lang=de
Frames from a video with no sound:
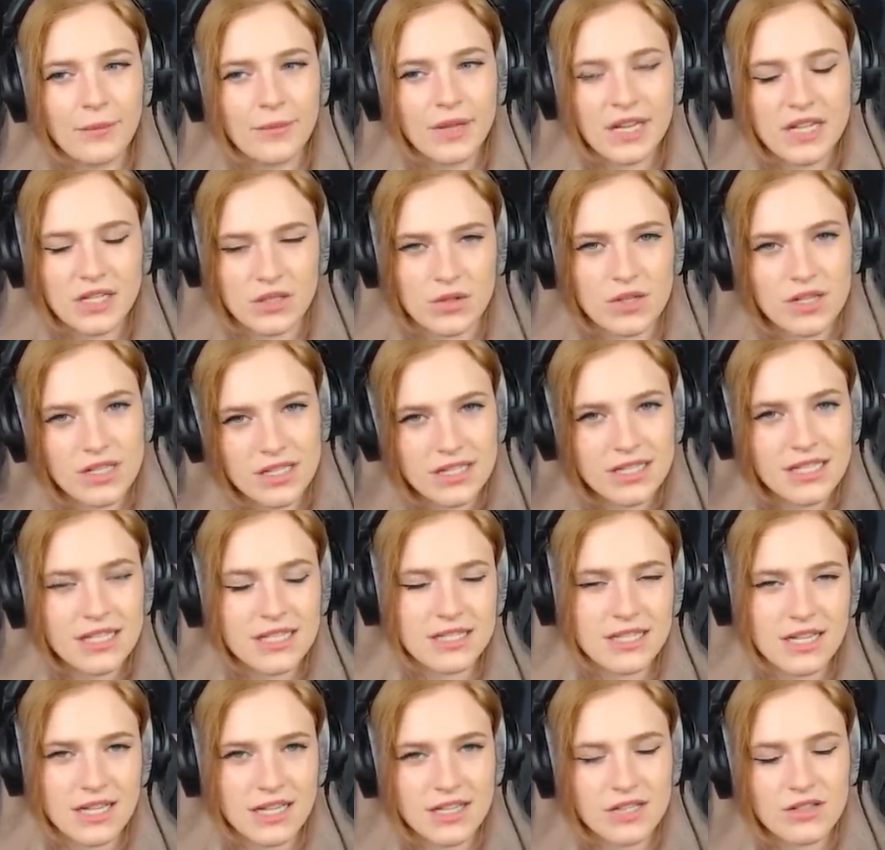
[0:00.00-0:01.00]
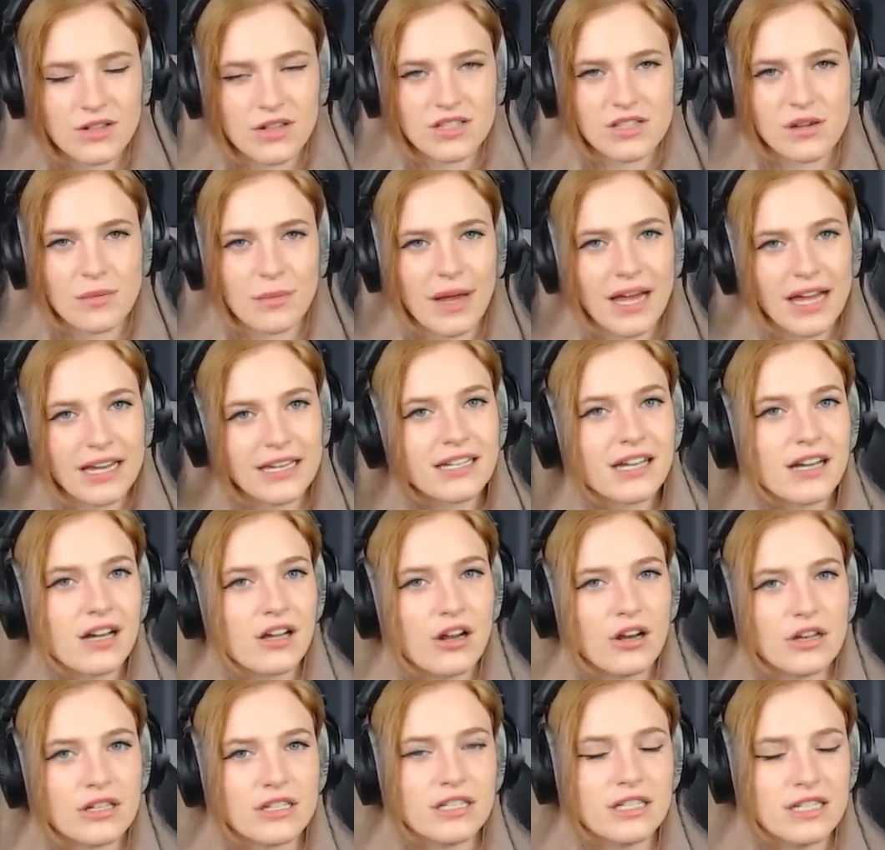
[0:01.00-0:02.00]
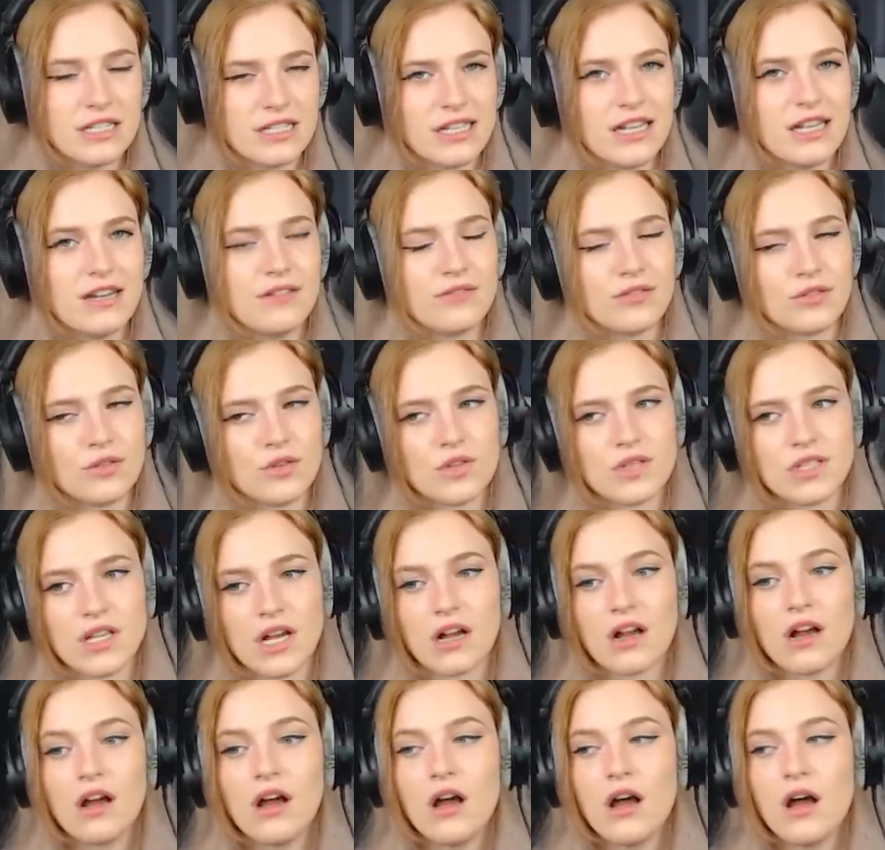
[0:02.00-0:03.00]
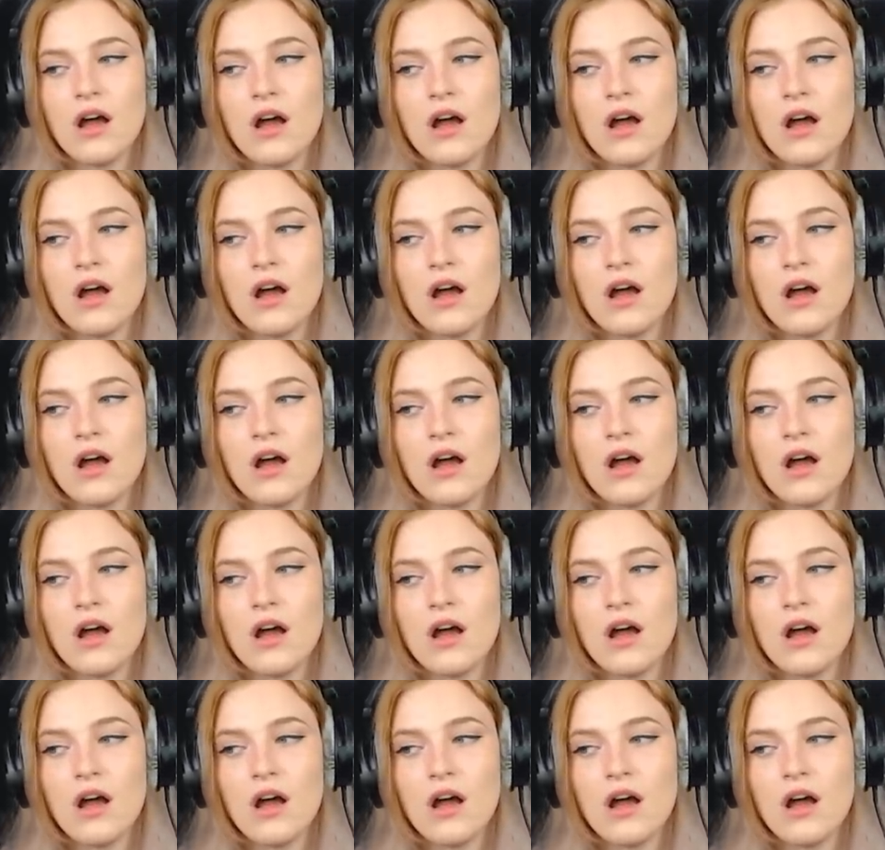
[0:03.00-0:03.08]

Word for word: Ähm, also es ist jetzt ja nicht so, als ob andere Leute die sehen würden und sagen,